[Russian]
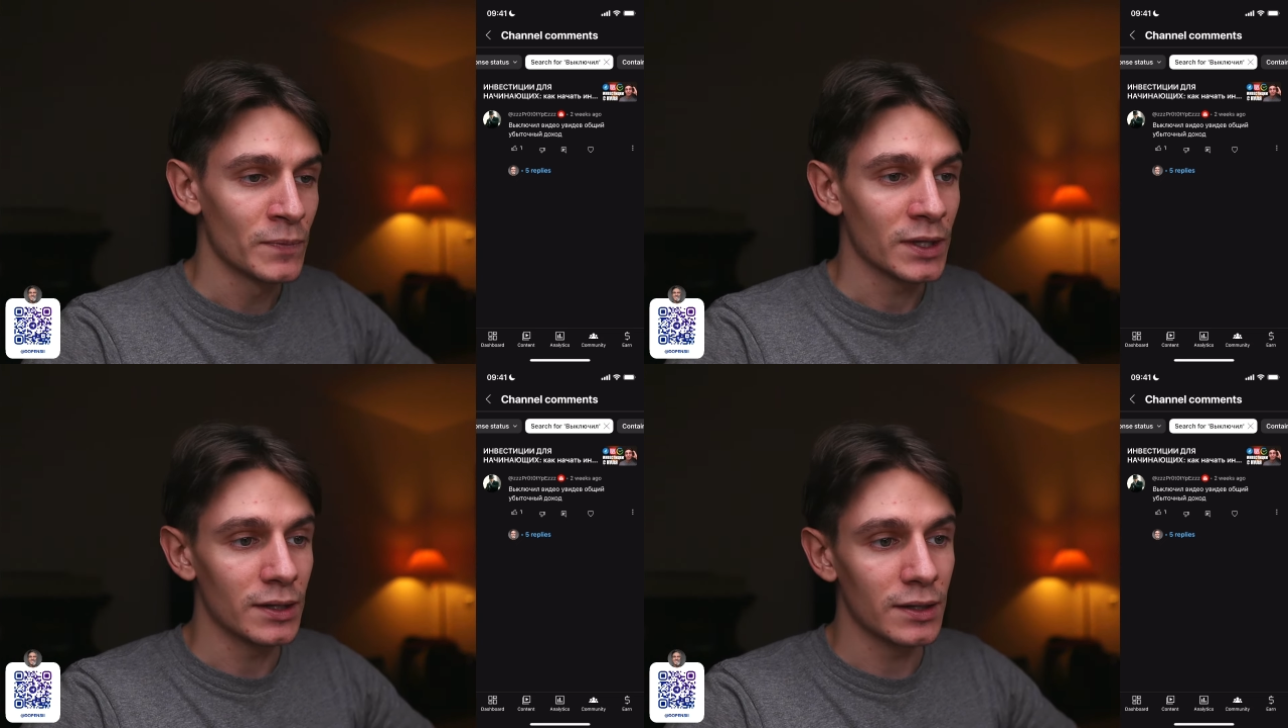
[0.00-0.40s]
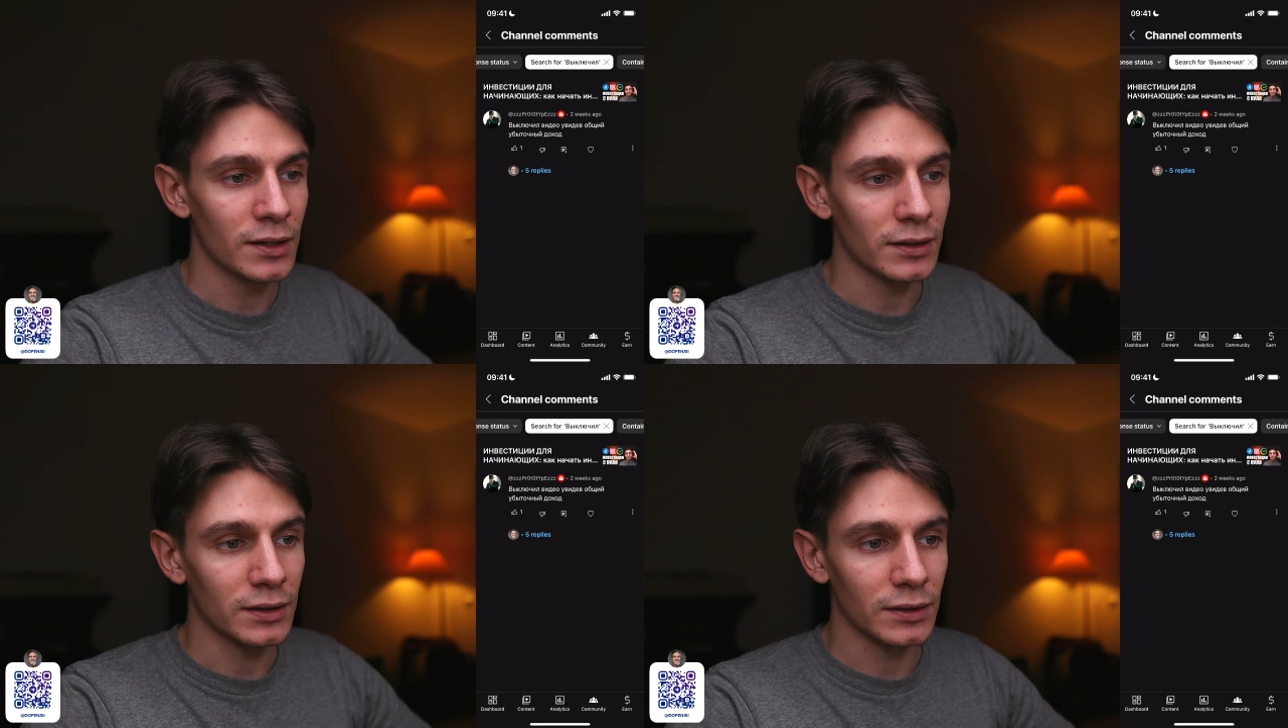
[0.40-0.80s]

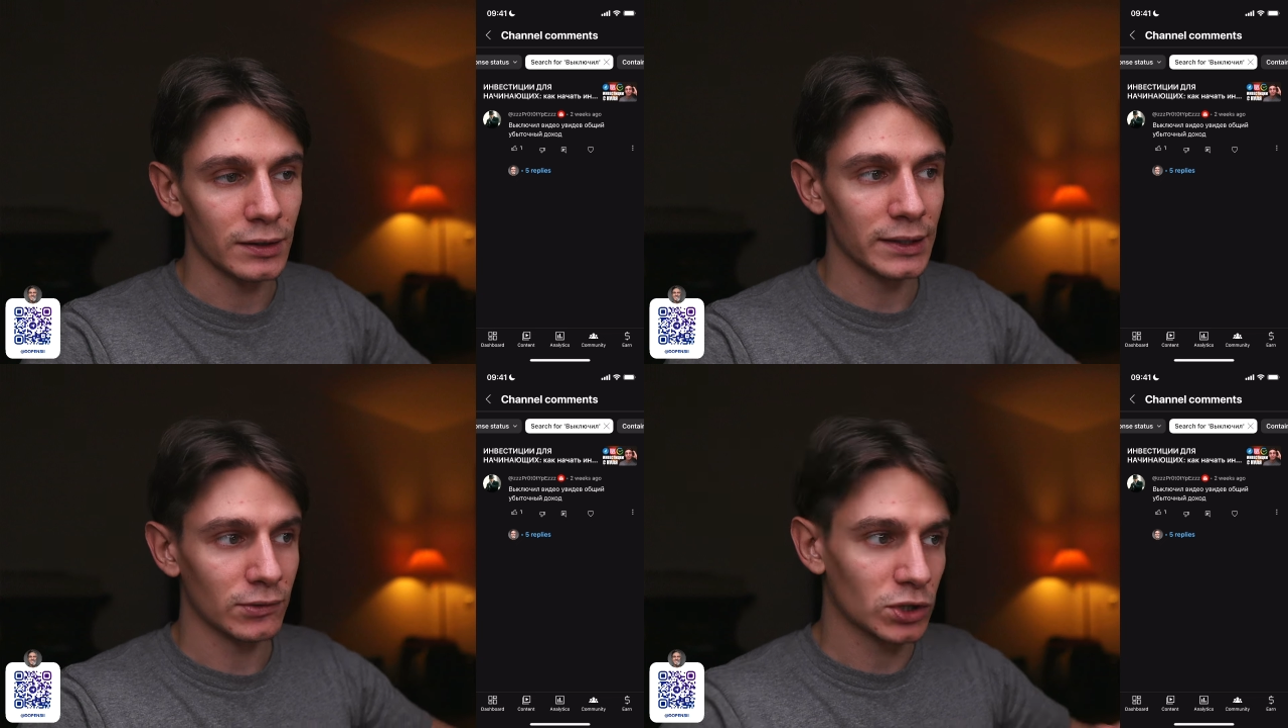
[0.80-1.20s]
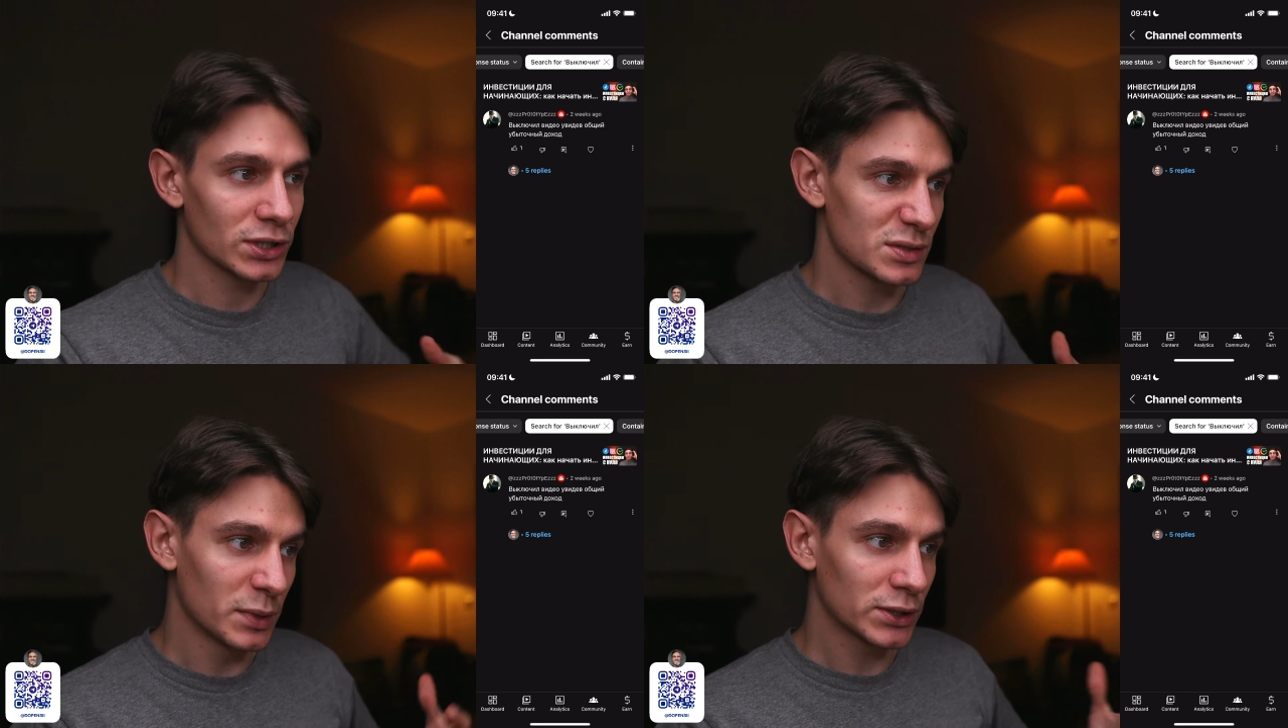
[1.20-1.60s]
И я вот когда
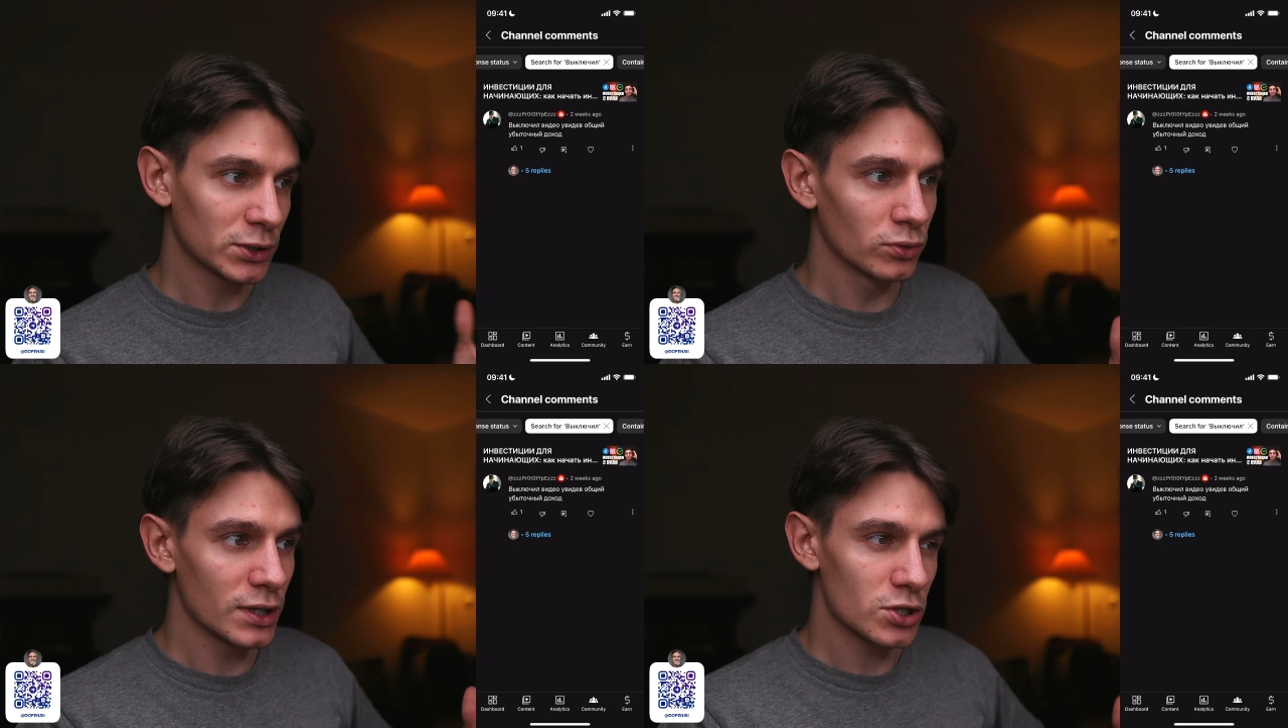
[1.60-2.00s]
смотрю, да,